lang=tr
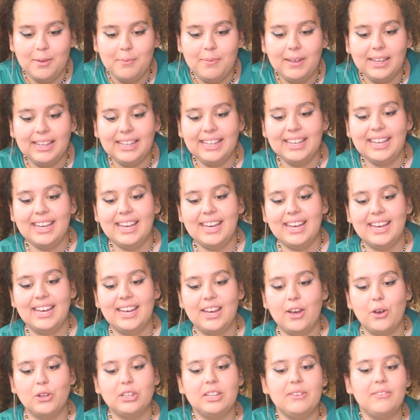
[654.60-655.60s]
Peki
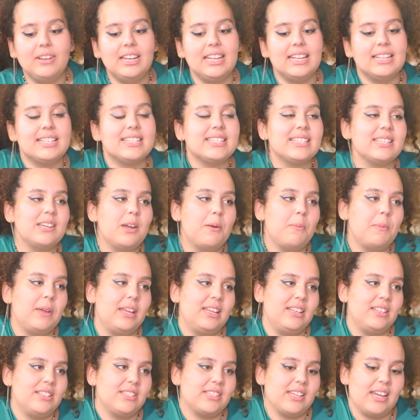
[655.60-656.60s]
e, ödevini
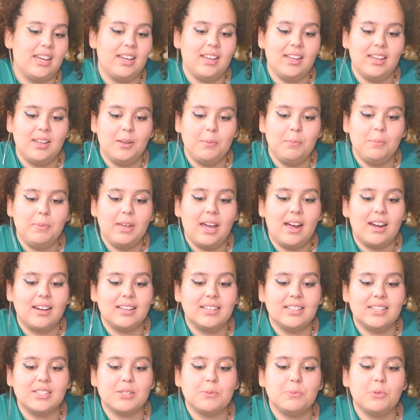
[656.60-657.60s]
yetiştiremeyince bir
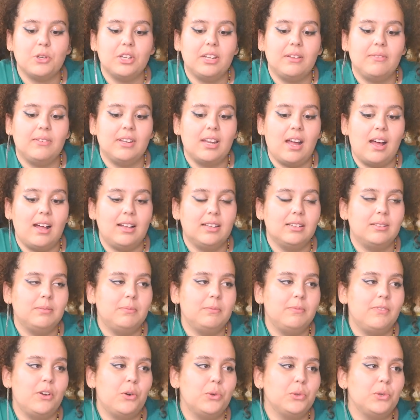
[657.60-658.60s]
arkadaşımın ödevini
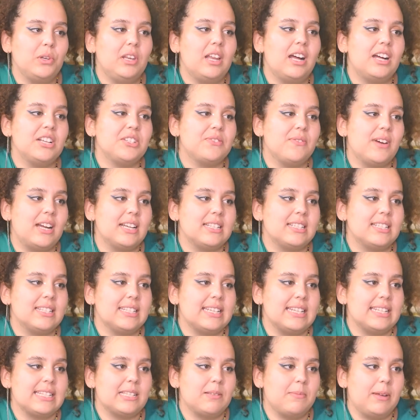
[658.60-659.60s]
aldım ve onun lacivertini
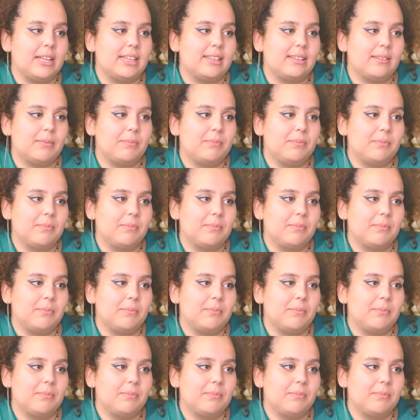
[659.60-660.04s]
teslim ettim.